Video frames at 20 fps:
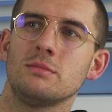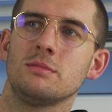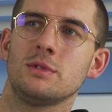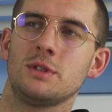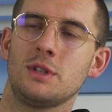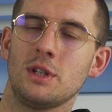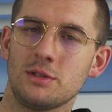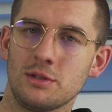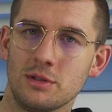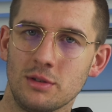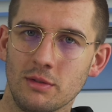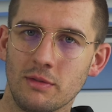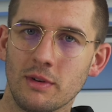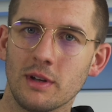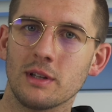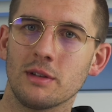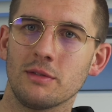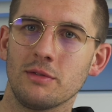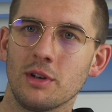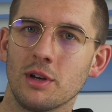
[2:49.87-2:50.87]

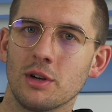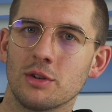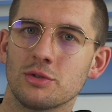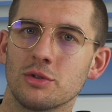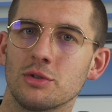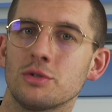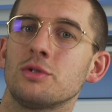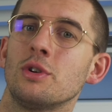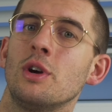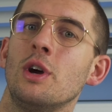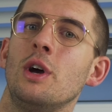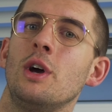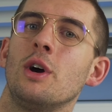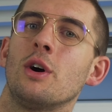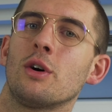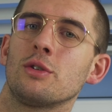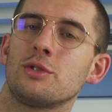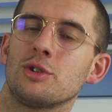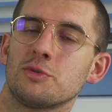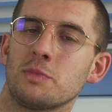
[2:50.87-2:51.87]
Zdecydowana większość,
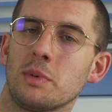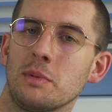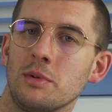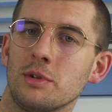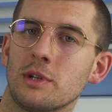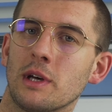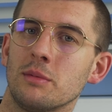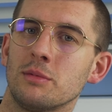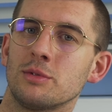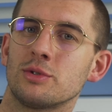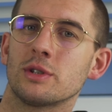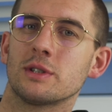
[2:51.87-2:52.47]
chociaż pamiętajmy,